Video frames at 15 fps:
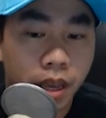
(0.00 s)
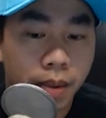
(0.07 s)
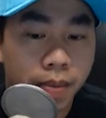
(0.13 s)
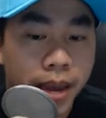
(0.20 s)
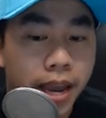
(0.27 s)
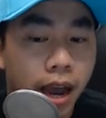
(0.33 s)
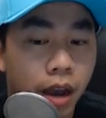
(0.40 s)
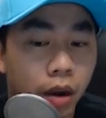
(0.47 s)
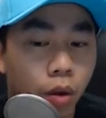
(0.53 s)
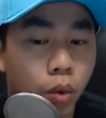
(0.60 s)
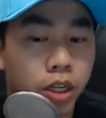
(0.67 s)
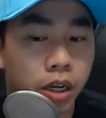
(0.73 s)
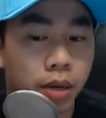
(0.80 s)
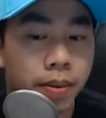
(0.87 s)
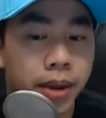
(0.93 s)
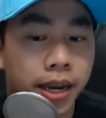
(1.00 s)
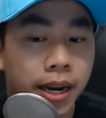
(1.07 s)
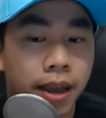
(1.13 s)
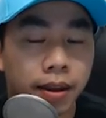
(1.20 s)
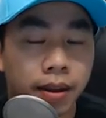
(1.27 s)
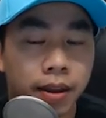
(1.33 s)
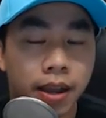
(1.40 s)
Thì bây giờ nguyên chị biết
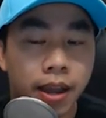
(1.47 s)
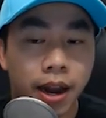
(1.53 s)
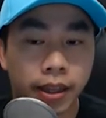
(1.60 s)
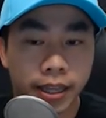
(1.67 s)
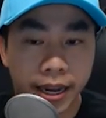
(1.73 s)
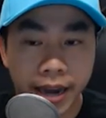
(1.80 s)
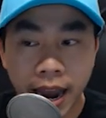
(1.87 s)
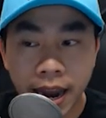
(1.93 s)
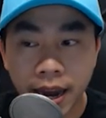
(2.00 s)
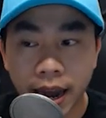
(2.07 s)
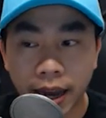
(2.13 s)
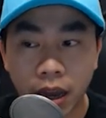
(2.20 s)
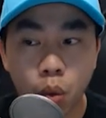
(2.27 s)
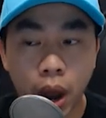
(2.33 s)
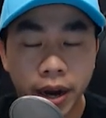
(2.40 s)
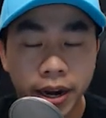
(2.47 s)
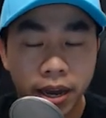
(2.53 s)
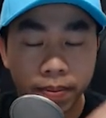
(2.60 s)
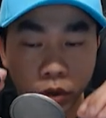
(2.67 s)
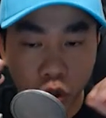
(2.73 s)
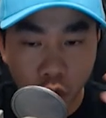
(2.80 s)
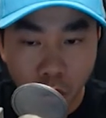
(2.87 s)
đó thì đây là cái quan
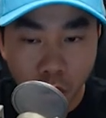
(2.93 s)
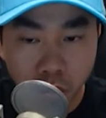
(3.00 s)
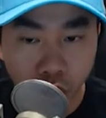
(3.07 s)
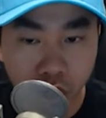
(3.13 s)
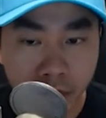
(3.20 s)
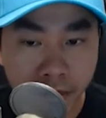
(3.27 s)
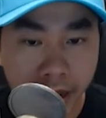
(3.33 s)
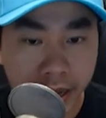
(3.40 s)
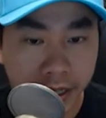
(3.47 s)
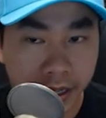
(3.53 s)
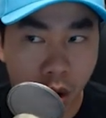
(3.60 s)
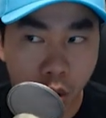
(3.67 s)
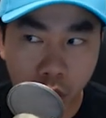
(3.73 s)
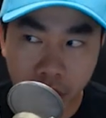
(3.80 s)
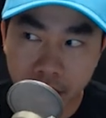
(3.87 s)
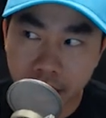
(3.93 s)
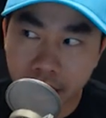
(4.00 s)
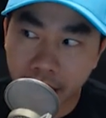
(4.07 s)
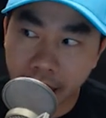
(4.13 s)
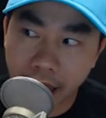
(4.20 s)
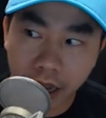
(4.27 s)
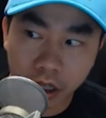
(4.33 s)
điểm chung của Jimmy sau khi
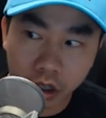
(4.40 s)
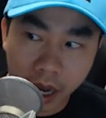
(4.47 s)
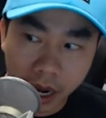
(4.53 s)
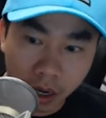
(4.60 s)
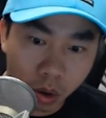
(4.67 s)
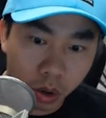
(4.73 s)
nghe Jack